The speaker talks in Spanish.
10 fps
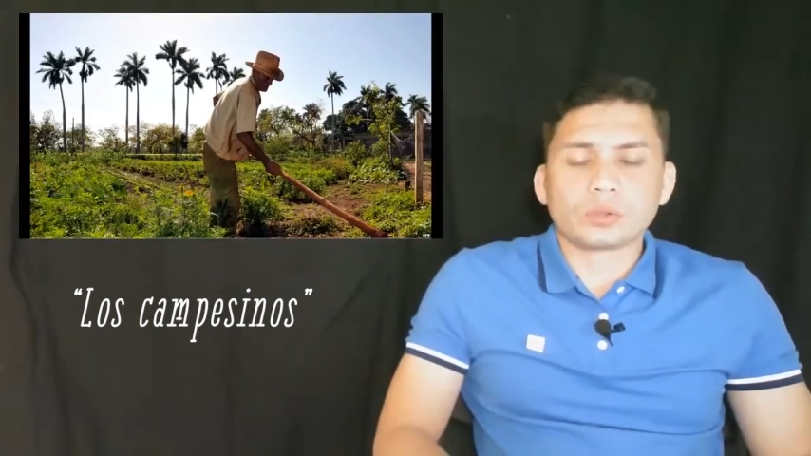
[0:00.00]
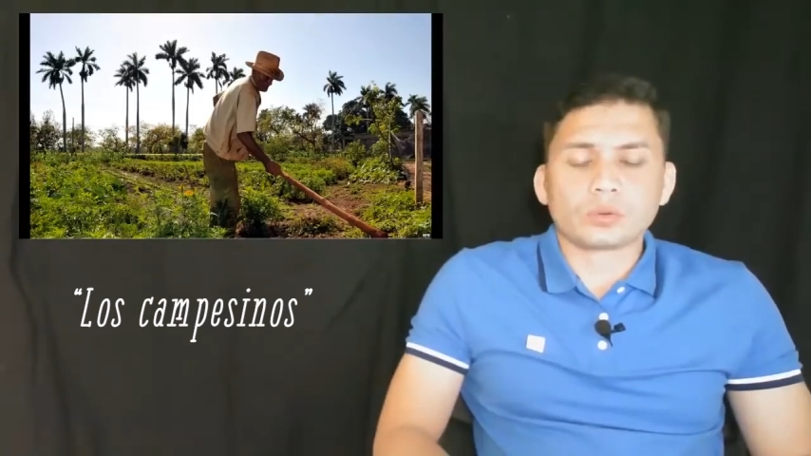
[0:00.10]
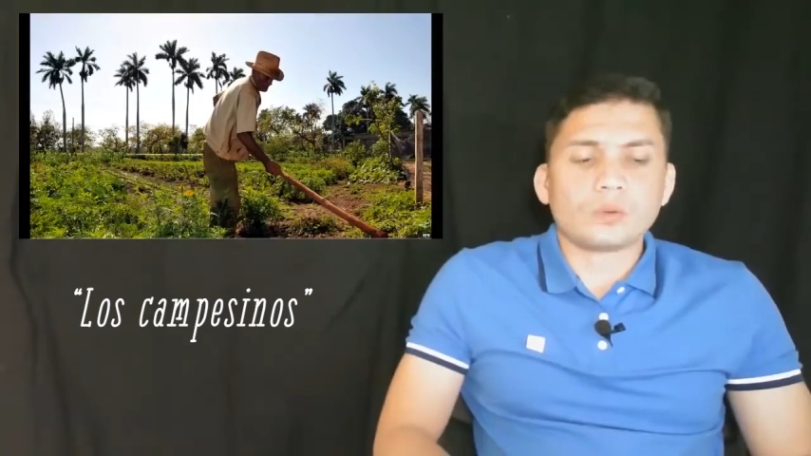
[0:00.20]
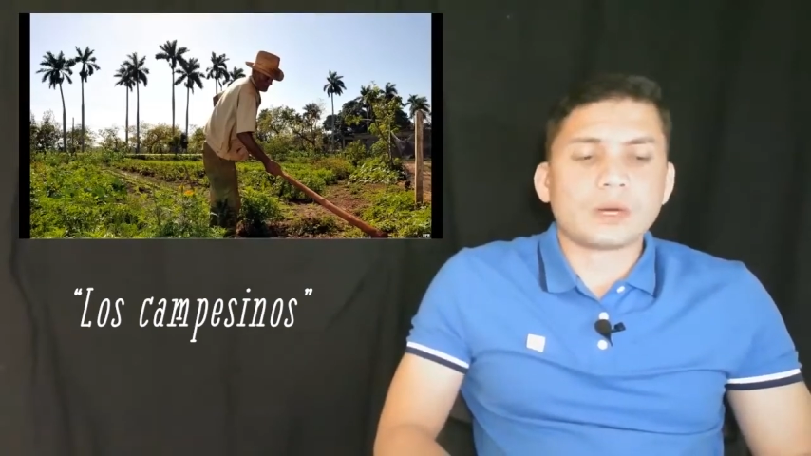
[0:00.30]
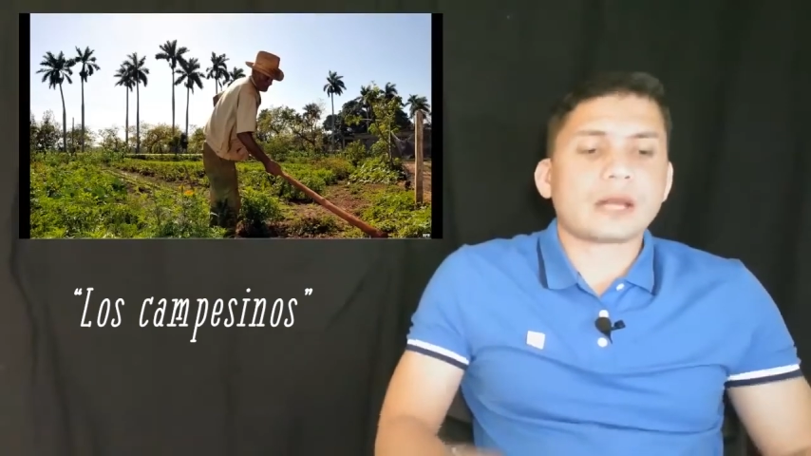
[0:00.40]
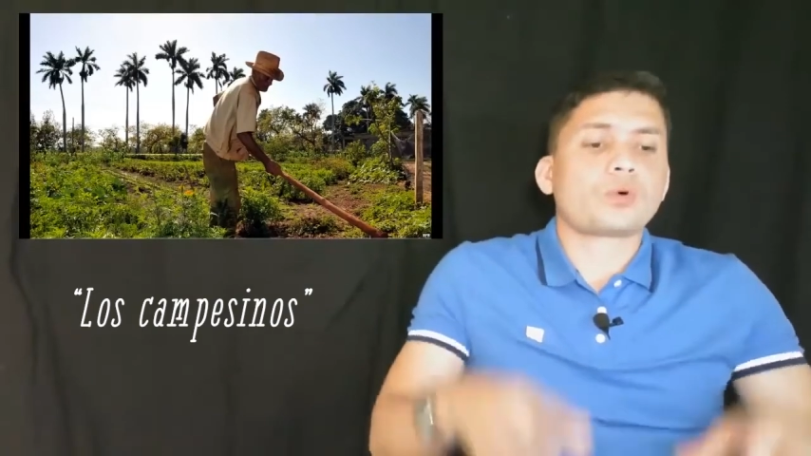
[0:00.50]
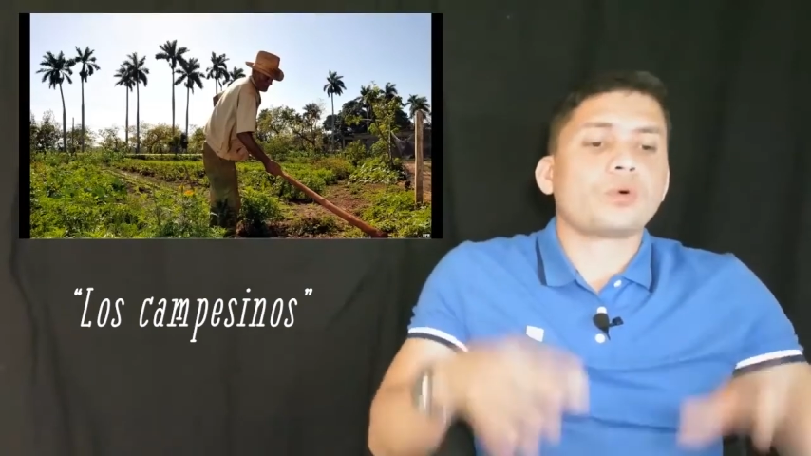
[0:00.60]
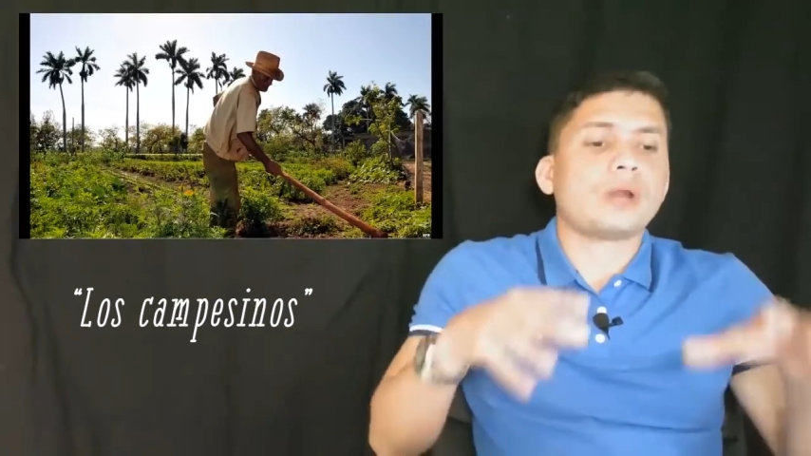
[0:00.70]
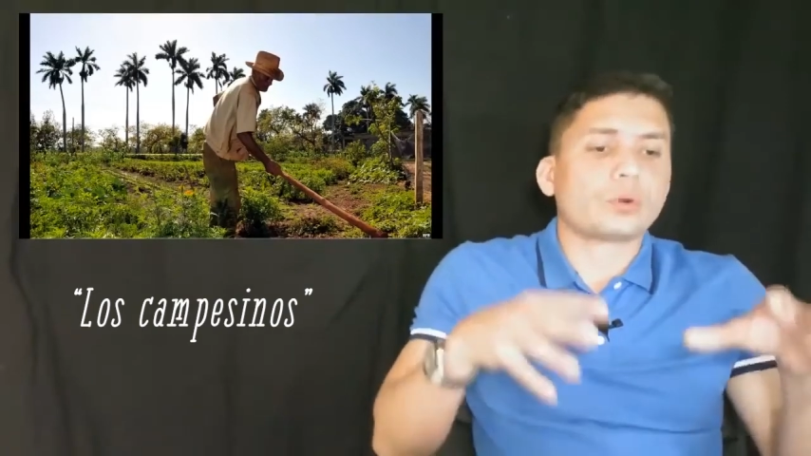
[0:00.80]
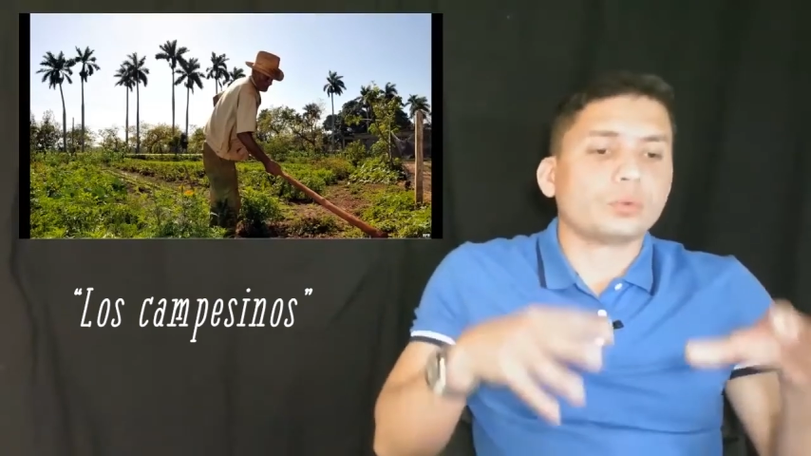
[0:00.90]
cubana con
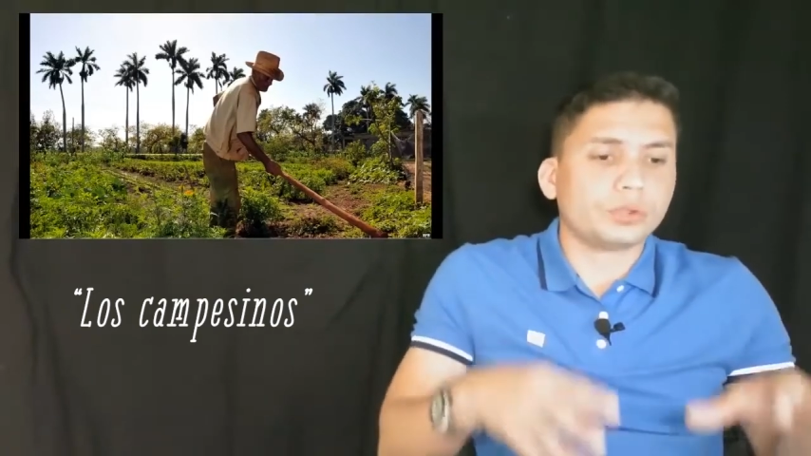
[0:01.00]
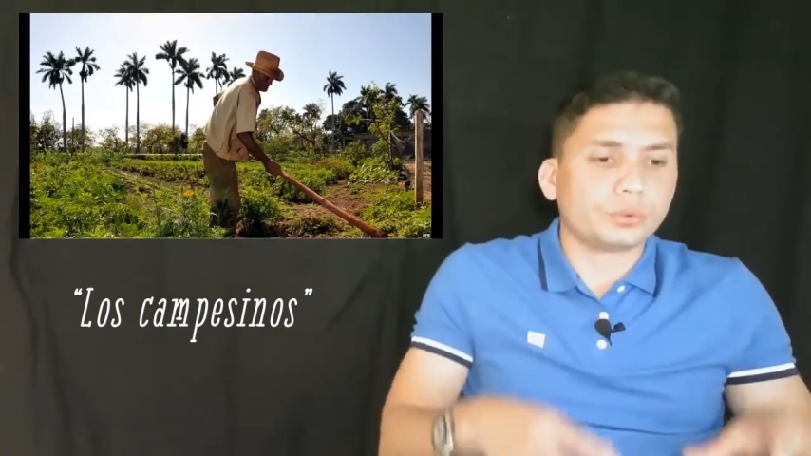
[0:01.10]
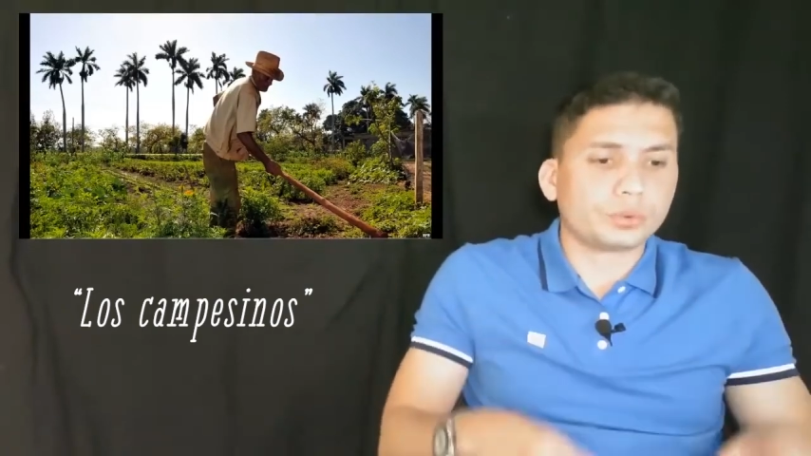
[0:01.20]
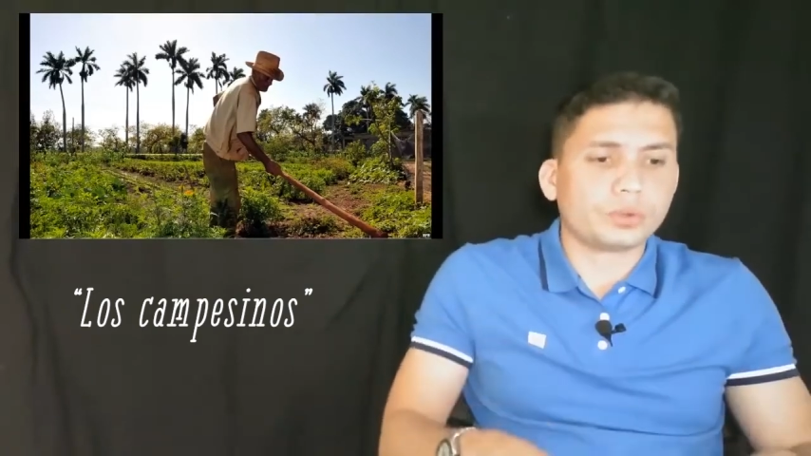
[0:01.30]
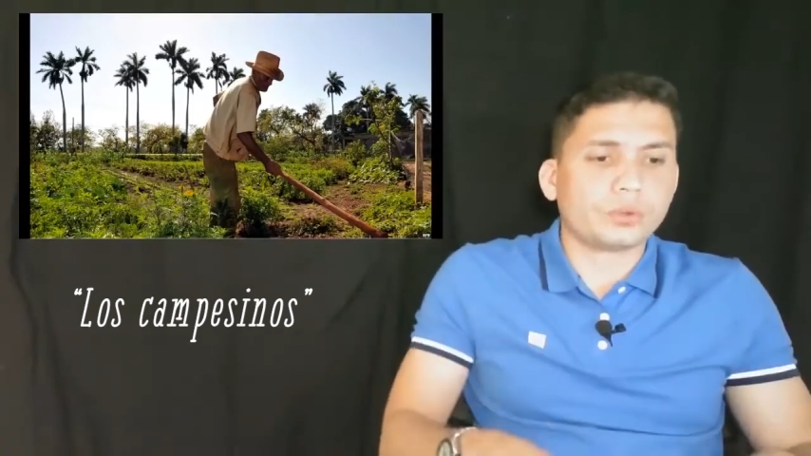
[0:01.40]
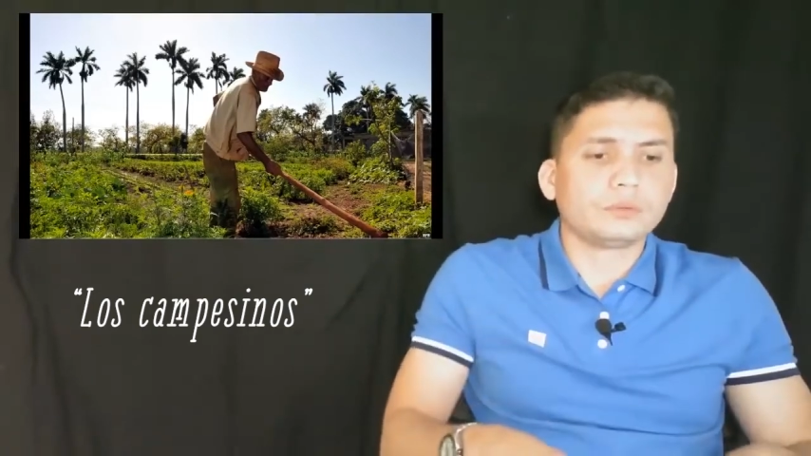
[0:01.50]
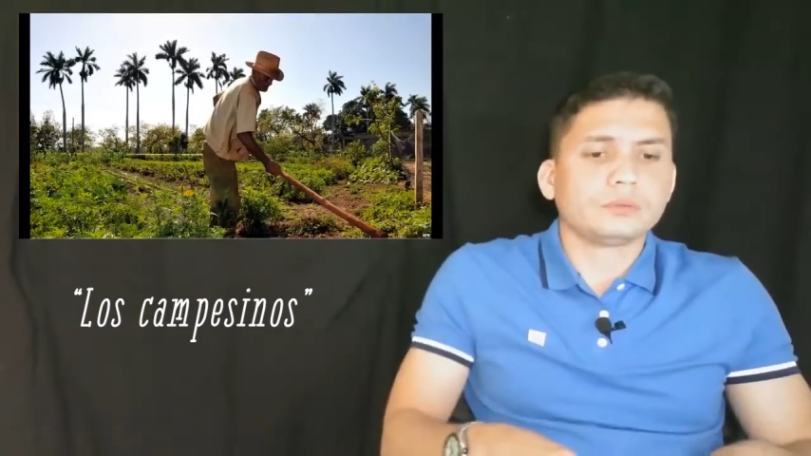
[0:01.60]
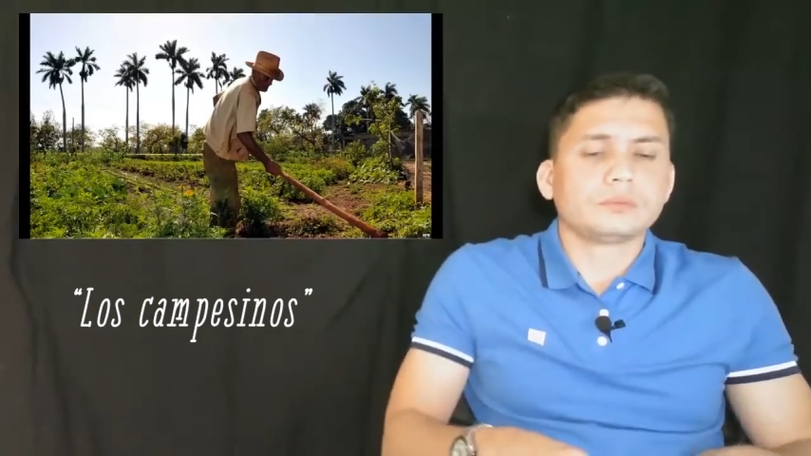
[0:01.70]
la constitución